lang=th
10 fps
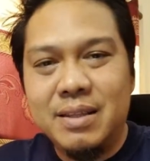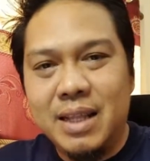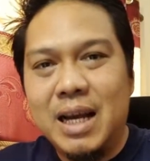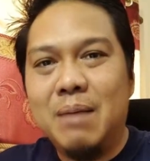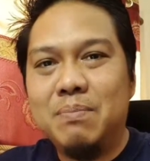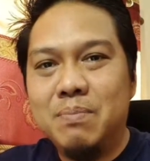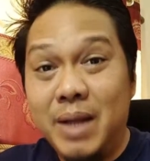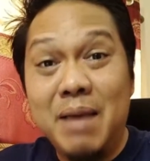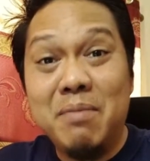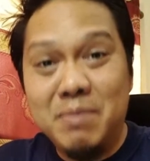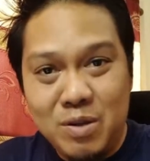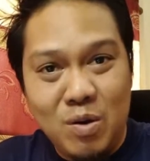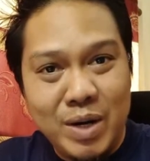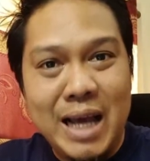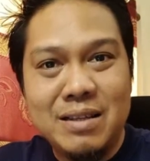นะครับ เลขมันมี
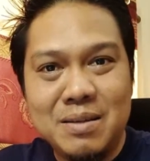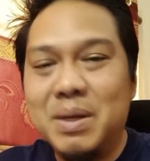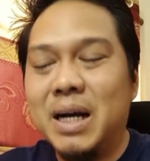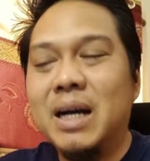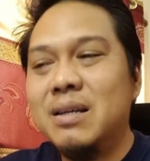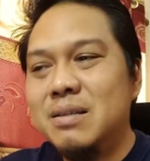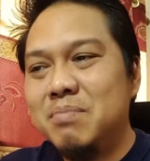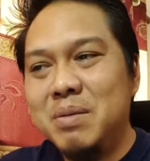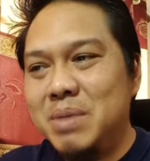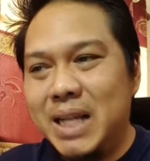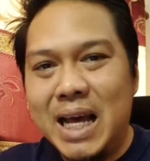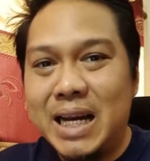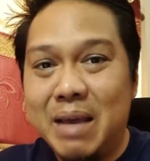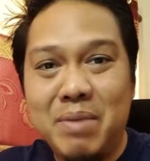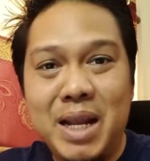2 ด้านเสมอ ไม่มีด้านไหน
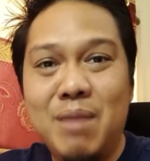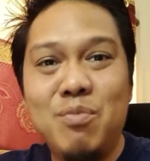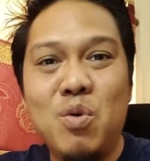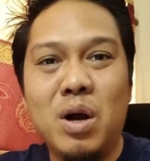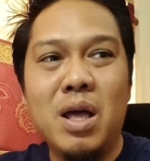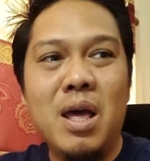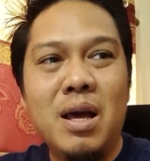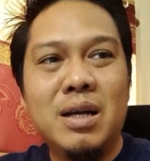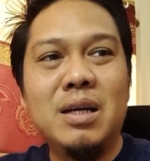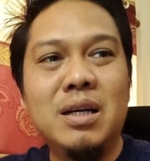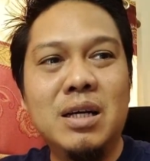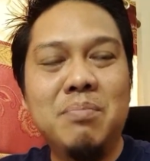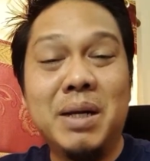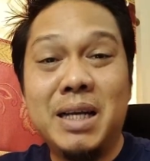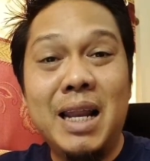ไปด้านบวก คือ
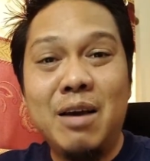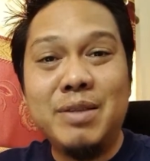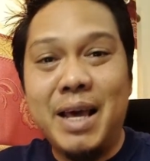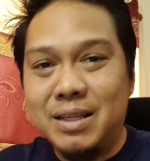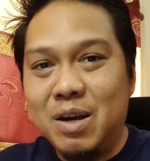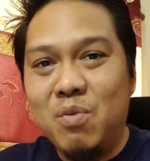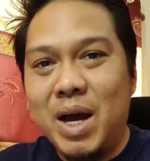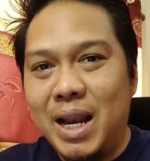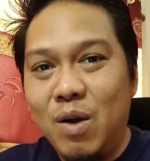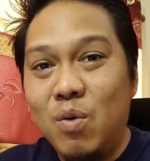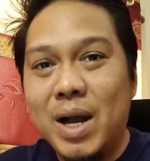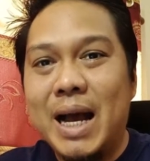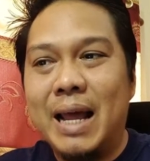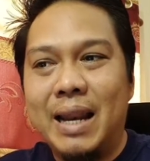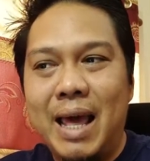มันก็แล้วแต่จังหวะและโอกา
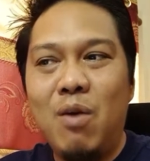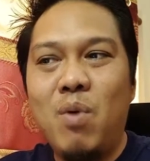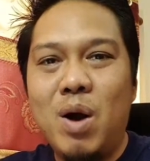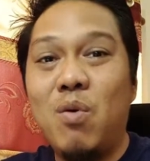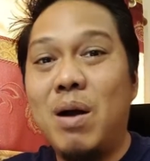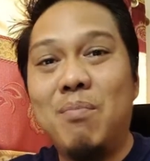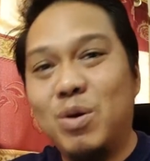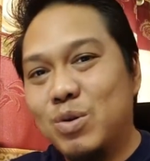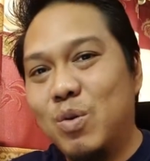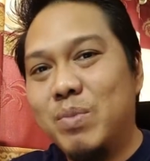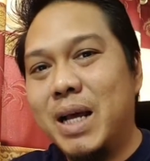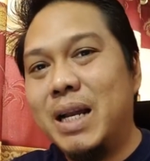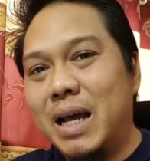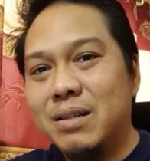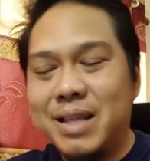สและว่าความเหมาะสม
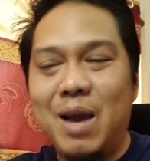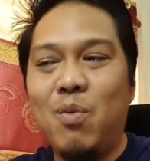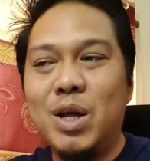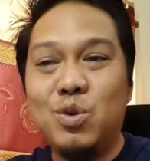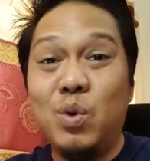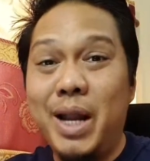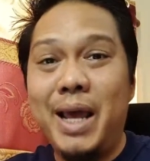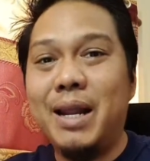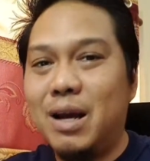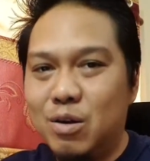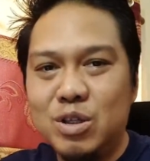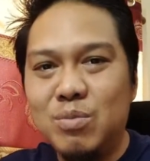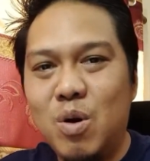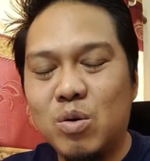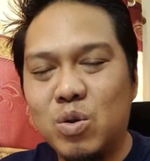นั้นๆแต่ว่าตัวเลขนะเขาจะบ
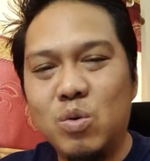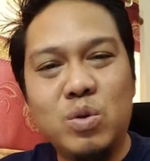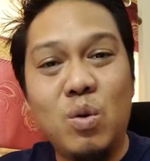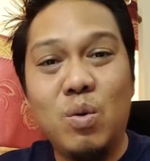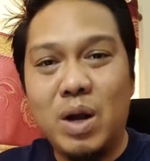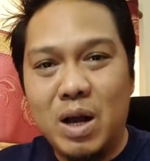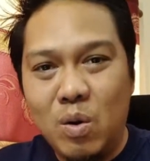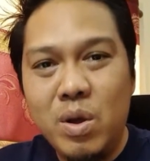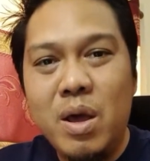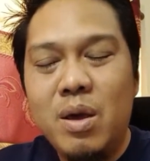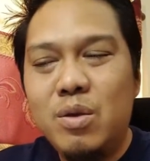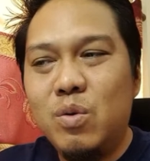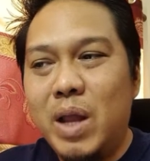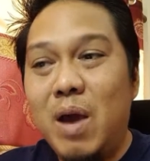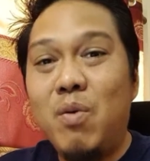อกตรงๆของเขาอยู่
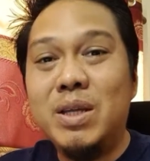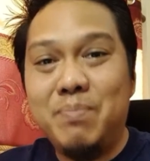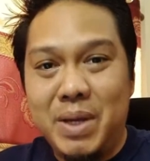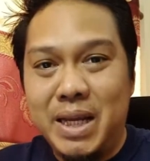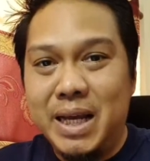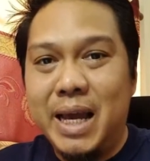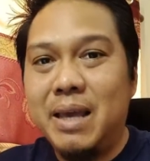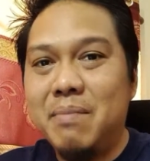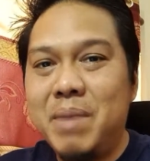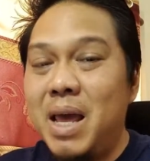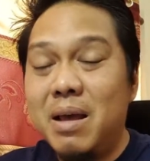แล้วว่าจะเป็นยังไง แม้